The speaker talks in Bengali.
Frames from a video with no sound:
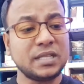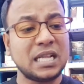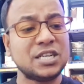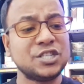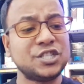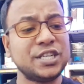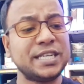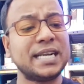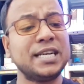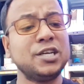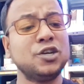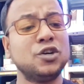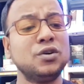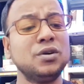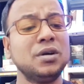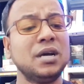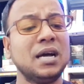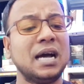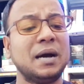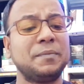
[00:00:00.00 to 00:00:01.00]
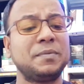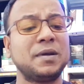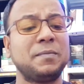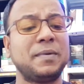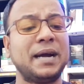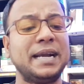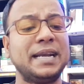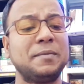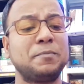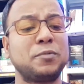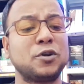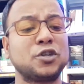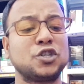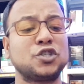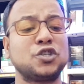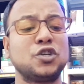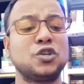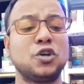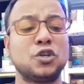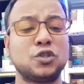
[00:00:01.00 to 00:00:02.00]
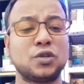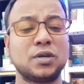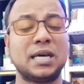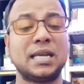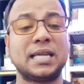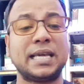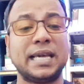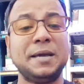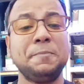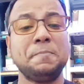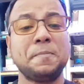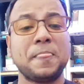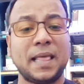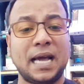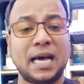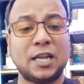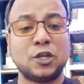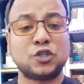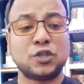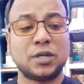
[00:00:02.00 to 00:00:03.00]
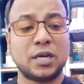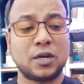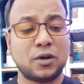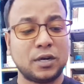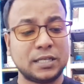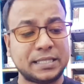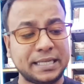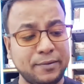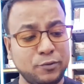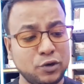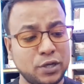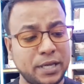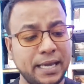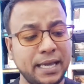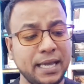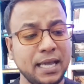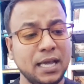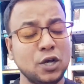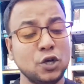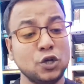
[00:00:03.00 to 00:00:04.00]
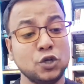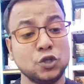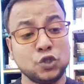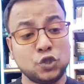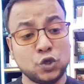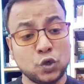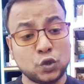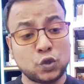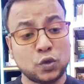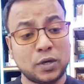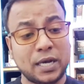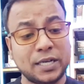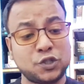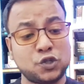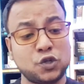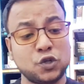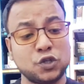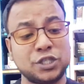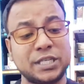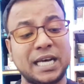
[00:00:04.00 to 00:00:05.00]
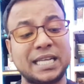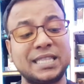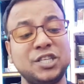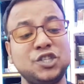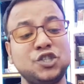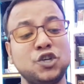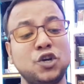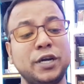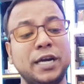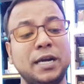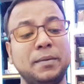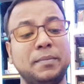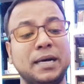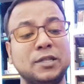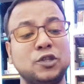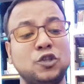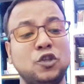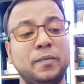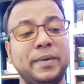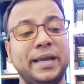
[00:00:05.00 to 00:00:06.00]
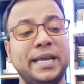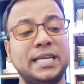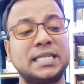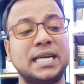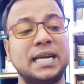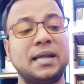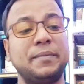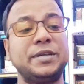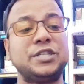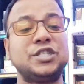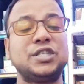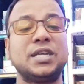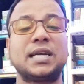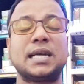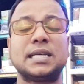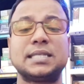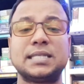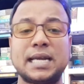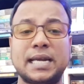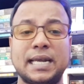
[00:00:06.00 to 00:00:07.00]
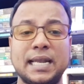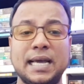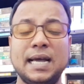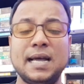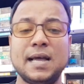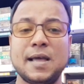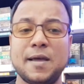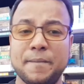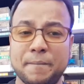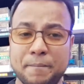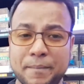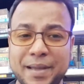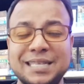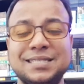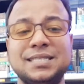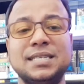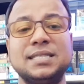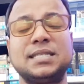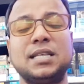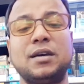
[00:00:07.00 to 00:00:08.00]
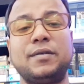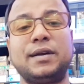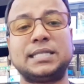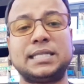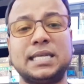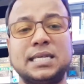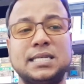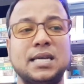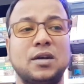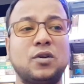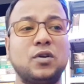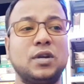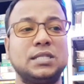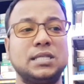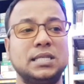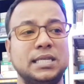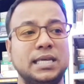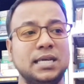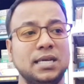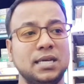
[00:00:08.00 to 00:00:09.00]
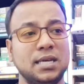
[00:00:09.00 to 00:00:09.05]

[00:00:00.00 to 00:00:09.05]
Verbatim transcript: সেটা নিয়েও আপনার বাইডেন প্রশাসন গতকালকে আলোচনা করেছে এমনকি যুক্তরাষ্ট্র জাতিসংঘের মাধ্যমে সারা বিশ্বের কাছে একটা মেসেজ দেওয়ার চেষ্টা করেছে যে